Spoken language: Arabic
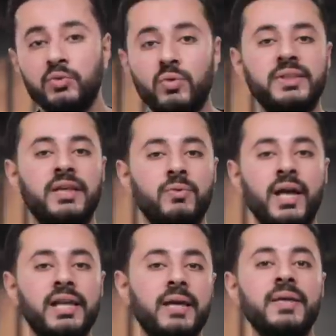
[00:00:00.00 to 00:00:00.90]
نوع من
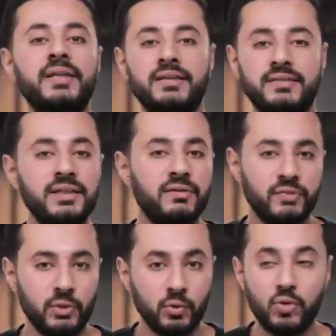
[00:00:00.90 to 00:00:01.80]
انواع اللامركزيه
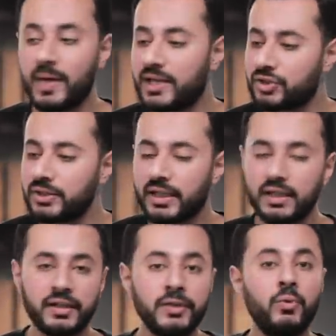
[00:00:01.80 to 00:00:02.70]
في الهجوم علشان
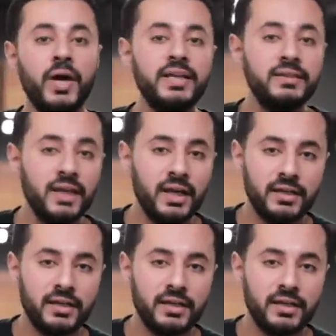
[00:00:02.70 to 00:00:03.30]
يخلخلوا اي